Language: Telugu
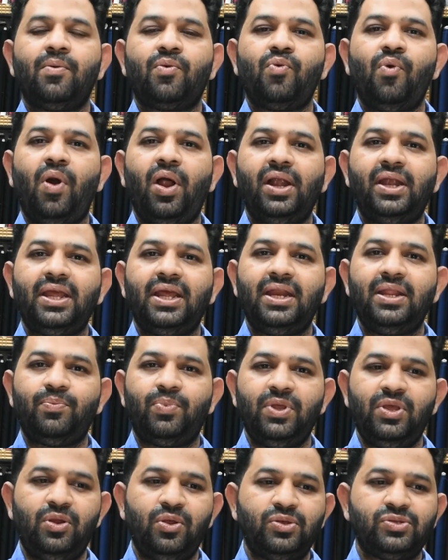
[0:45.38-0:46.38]
క్వాలిటీ అని
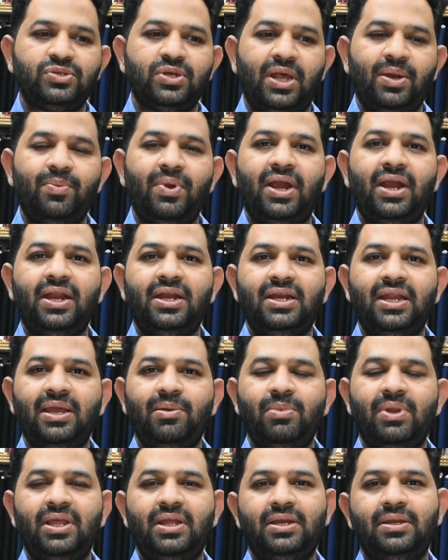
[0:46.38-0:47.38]
ఇప్పుడు ఈరోజు అన్బ్రాండ్ అంటే
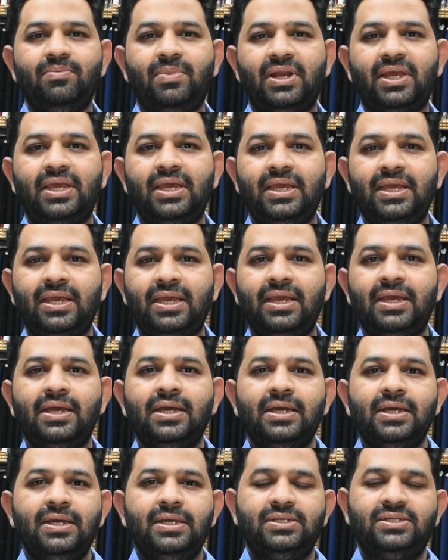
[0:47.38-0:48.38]
ఏం లేదండి మనకి
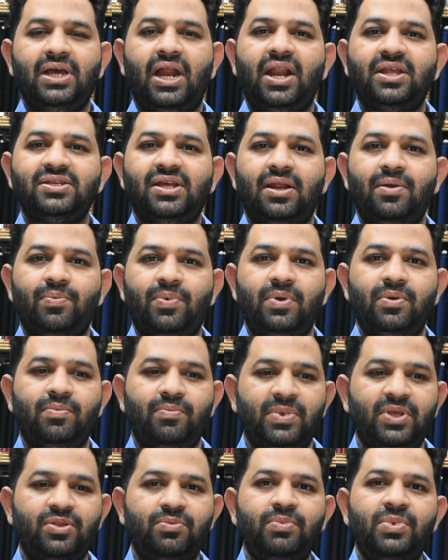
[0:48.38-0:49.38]
చాలా చాలా ఇప్పుడు
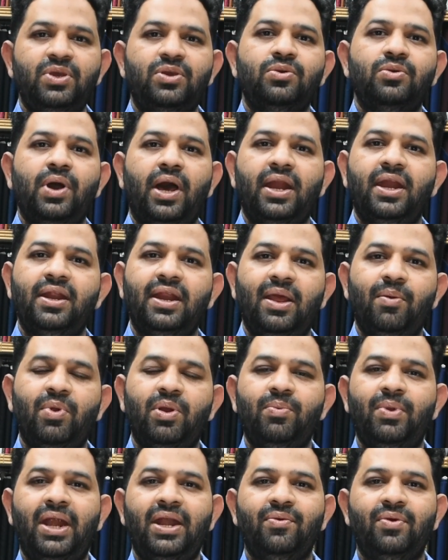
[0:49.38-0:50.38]
మీకు ఆల్రెడీ
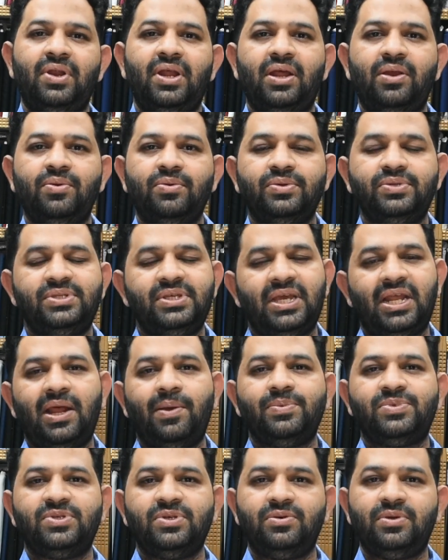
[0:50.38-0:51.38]
రేమండ్ బ్రాండ్ విన్నారు
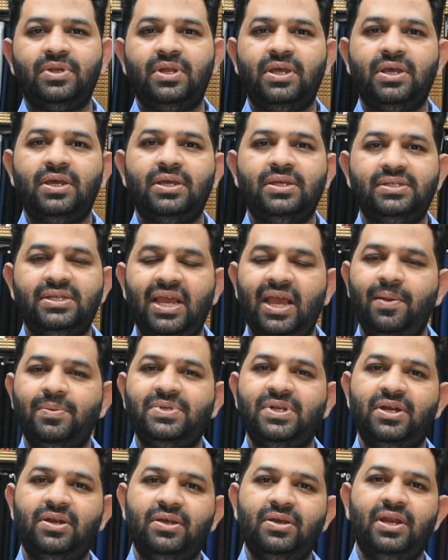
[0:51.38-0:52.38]
సిఆర్ఆమ్స్
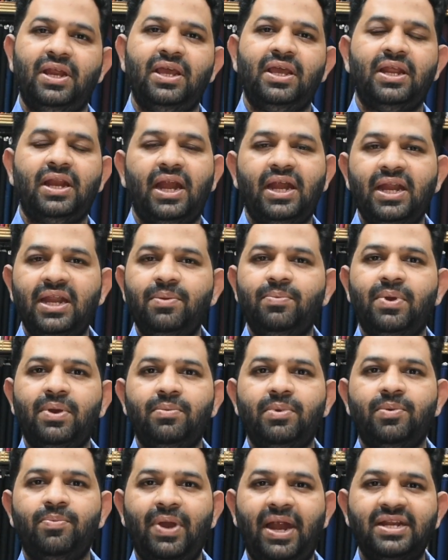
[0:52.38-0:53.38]
జేహామ్షెడ్ ఇలాంటి
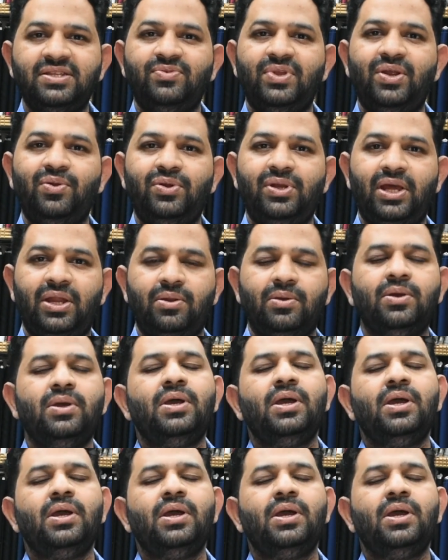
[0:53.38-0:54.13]
బ్రాండ్స్ వినే ఉంటారు